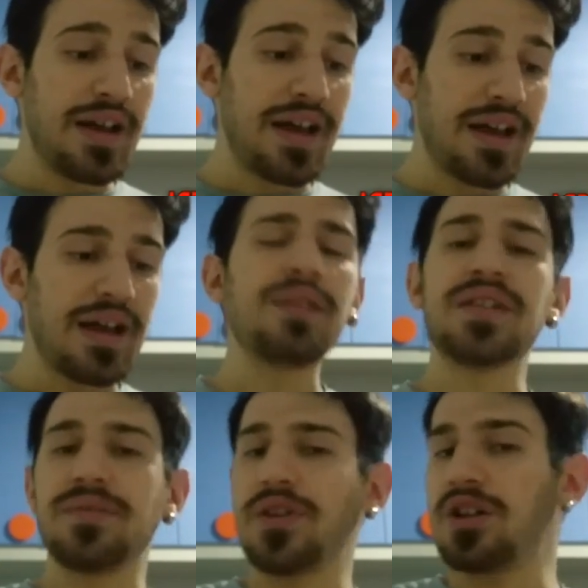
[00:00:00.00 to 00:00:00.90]
e, e
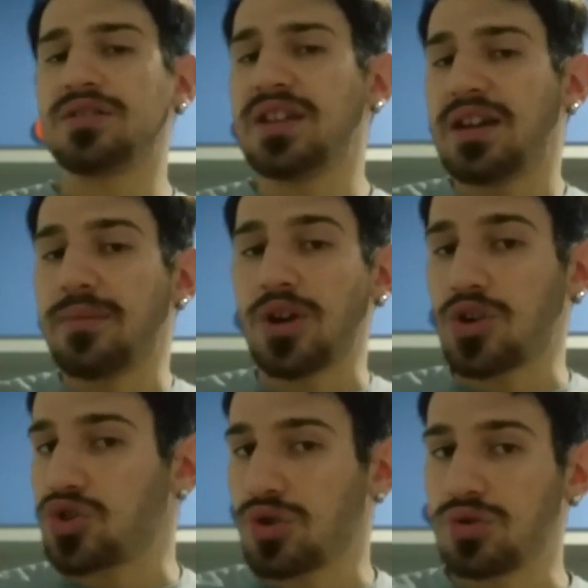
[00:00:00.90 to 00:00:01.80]
vede, tireremo le
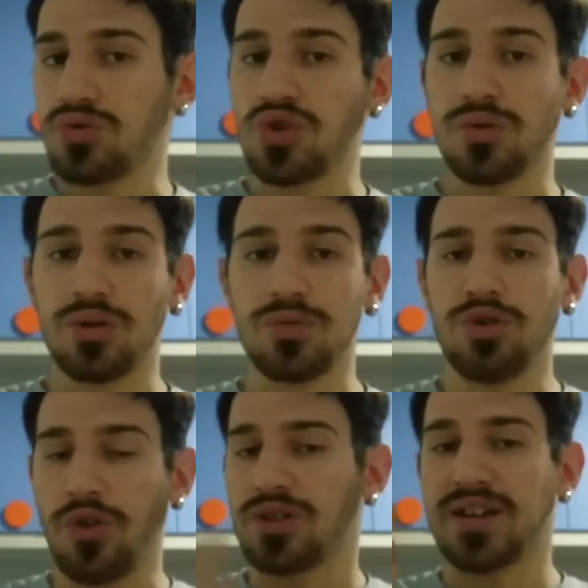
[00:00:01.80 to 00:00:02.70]
nostre conclusioni come
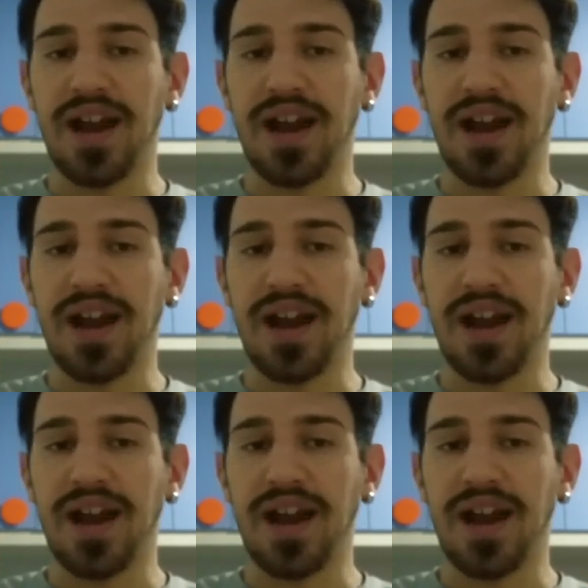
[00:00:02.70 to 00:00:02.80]
ogni volta,